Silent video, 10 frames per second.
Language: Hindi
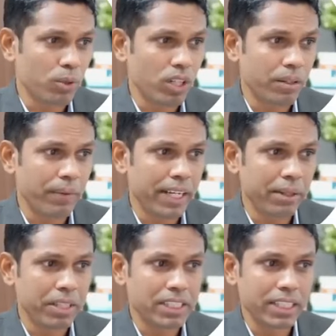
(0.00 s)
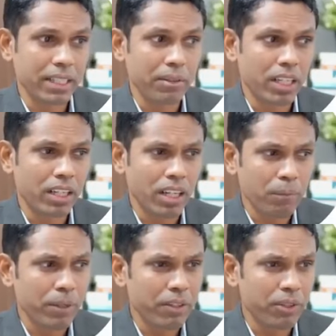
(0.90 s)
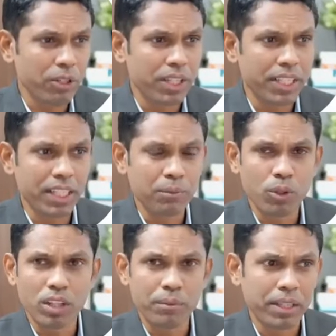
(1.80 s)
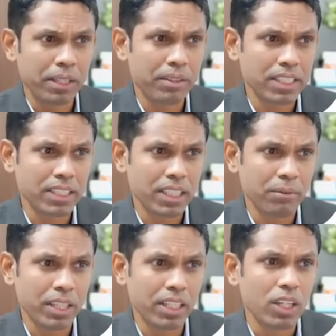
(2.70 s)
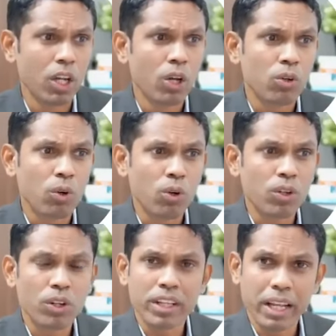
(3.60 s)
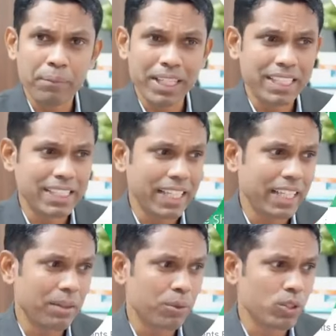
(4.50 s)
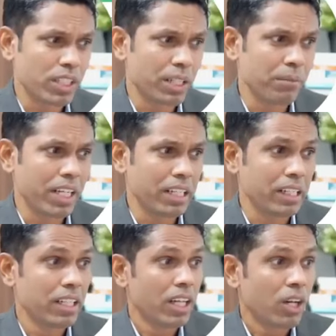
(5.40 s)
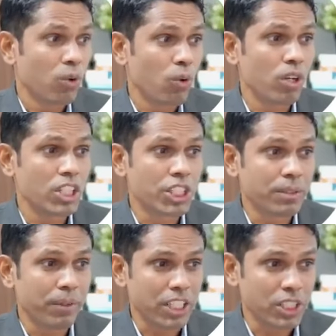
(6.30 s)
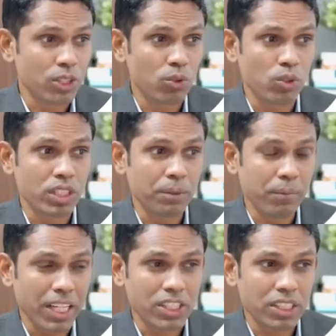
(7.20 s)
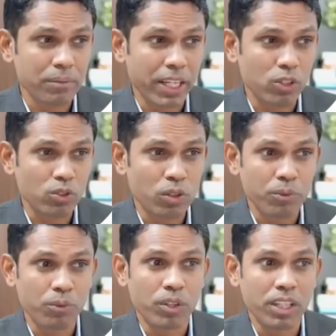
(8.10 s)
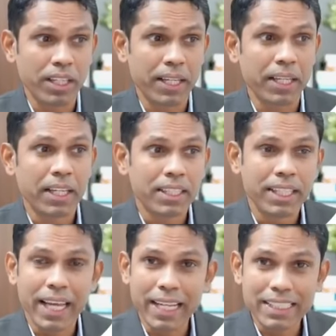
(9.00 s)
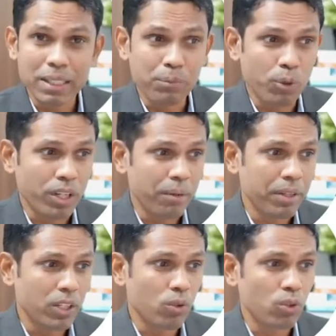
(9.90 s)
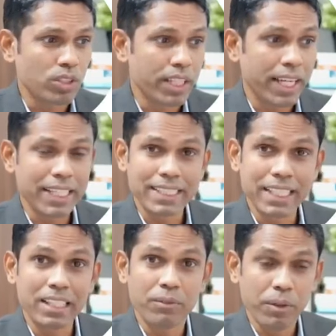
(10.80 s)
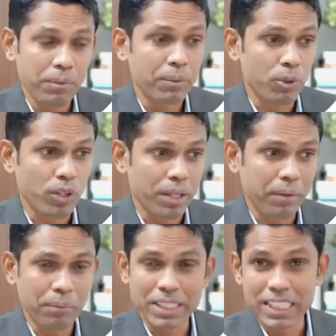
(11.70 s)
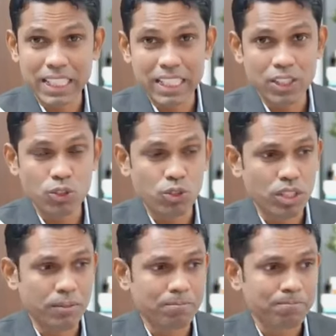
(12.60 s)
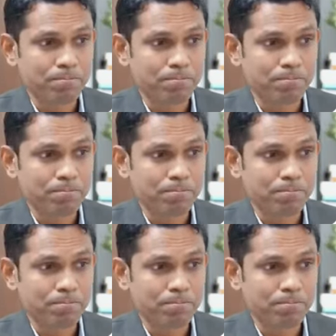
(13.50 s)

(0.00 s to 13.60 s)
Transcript: आपको घर बैठे बैठे सीखने मिलेगा कंप्लीट वीडियो एडिटिंग आपको घर बैठे बैठे सीखने मिलेगी कोरोल ड्रॉ ग्राफिक डिजाइनिंग आपको सीखने मिलेगा गूगल शीट मास्टरी कोर्स है मास्टर माइक्रोसॉफ्ट वर्ड है देन एक्सेल प्रोग्रामिंग कोर्स है एक्सेल वी प्रोग्रामिंग बेसिकली जो कि